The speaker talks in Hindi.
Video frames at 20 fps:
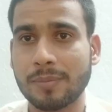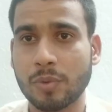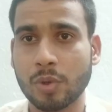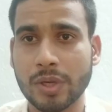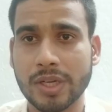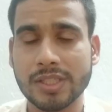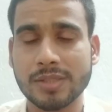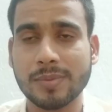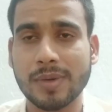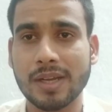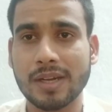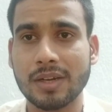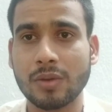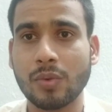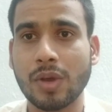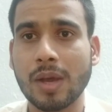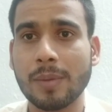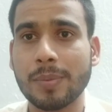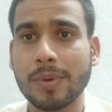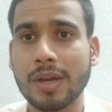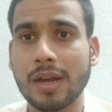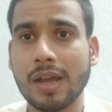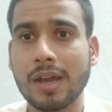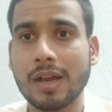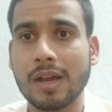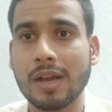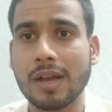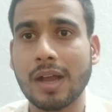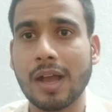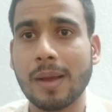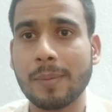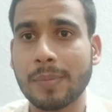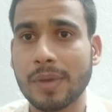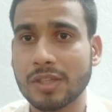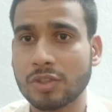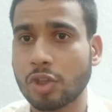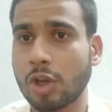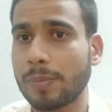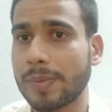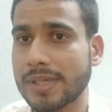बार प्रोग्रेस बार है वहाँ पर
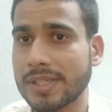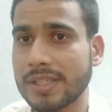आपका सौ